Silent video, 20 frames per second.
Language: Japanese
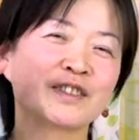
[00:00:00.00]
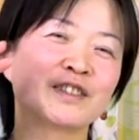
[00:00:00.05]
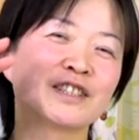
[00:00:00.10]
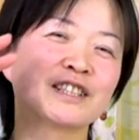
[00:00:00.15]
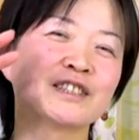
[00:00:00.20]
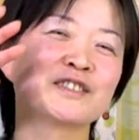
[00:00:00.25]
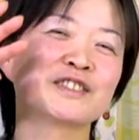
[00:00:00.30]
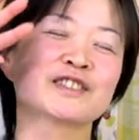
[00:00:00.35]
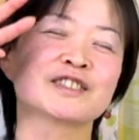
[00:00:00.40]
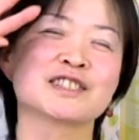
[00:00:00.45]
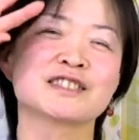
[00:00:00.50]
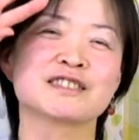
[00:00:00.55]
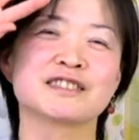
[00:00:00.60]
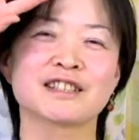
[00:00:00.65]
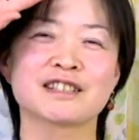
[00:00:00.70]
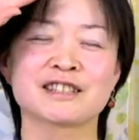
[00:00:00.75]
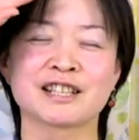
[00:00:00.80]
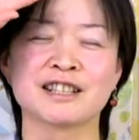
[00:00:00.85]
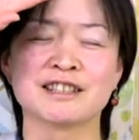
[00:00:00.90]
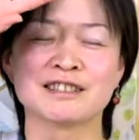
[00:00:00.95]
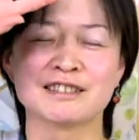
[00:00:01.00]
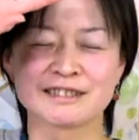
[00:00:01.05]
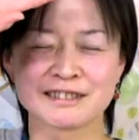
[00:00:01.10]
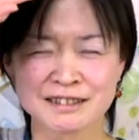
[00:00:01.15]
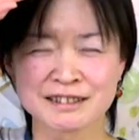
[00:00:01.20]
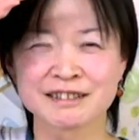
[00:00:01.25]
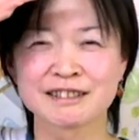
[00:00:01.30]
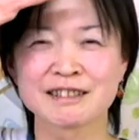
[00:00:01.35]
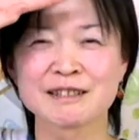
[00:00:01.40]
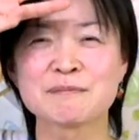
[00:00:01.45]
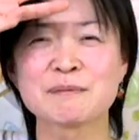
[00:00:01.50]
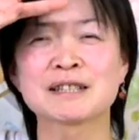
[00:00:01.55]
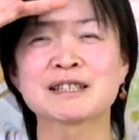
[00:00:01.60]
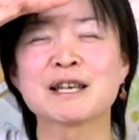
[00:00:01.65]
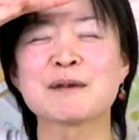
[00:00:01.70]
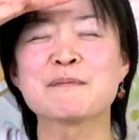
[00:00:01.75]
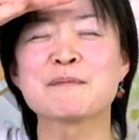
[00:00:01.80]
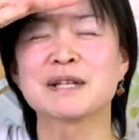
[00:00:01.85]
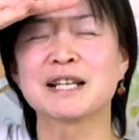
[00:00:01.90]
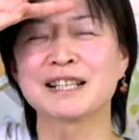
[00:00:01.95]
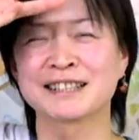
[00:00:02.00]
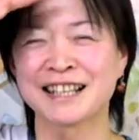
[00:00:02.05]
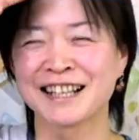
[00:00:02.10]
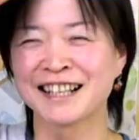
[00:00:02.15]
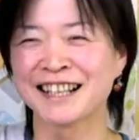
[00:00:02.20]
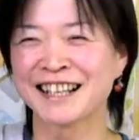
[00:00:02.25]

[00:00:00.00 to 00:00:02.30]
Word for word: より美しくなっちゃう。すいません皆さん